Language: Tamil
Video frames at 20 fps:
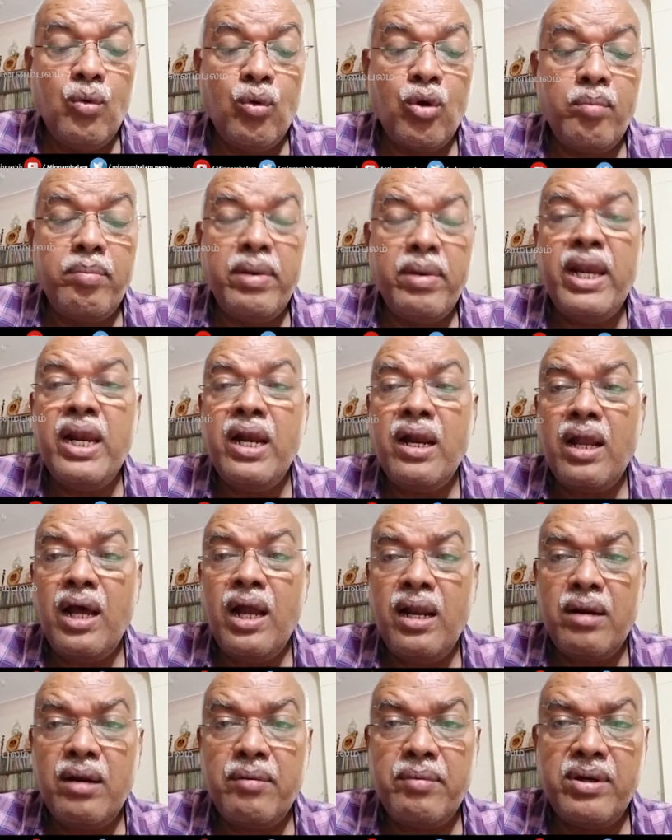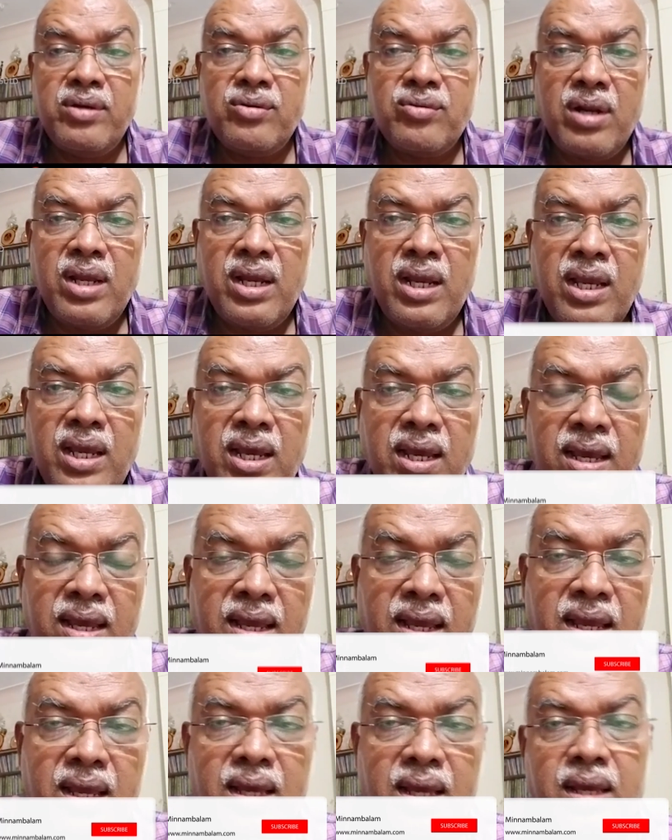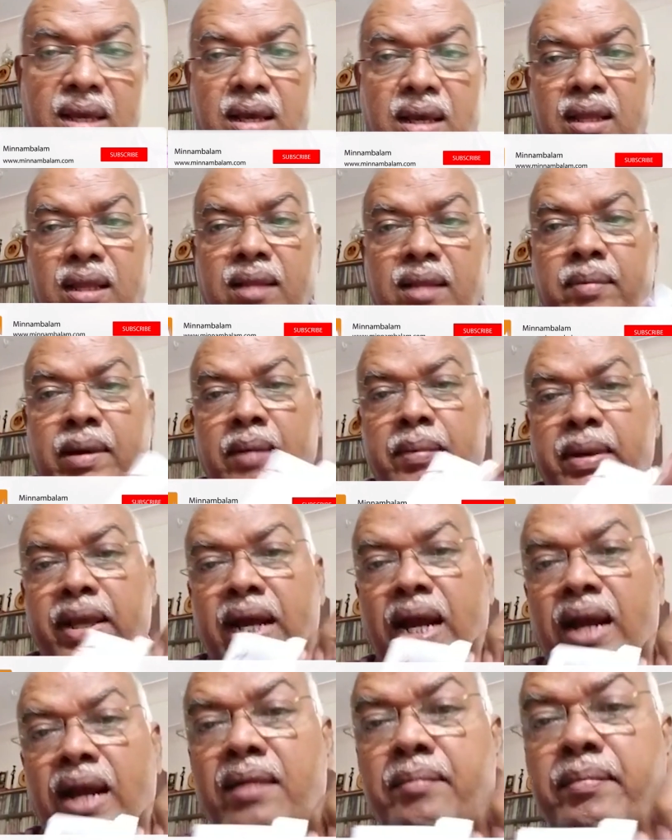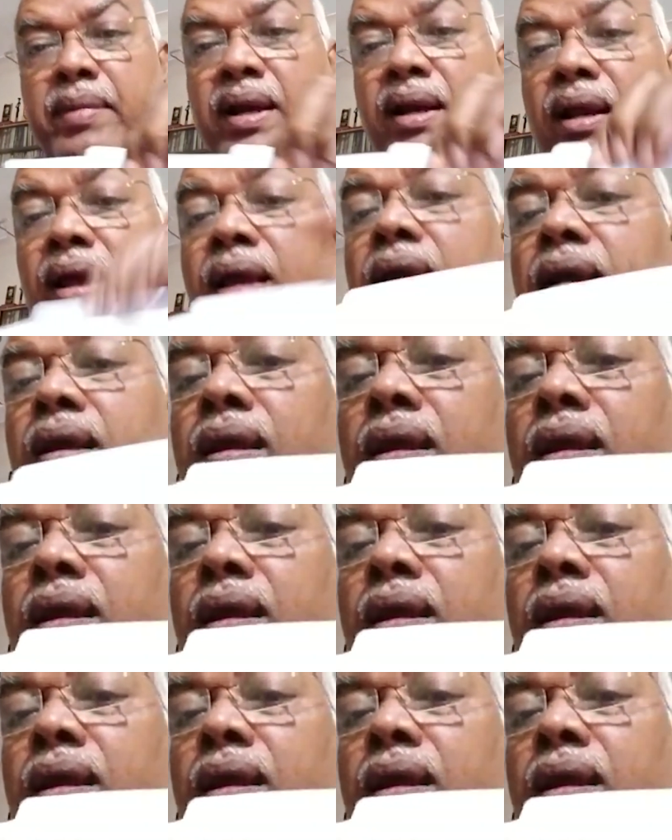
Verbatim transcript: ஒரு பில்லியன் டாலர் அப்படின்னு சொன்னாக்கா இப்போ அப்படி காட்டுறேன் பாருங்கள்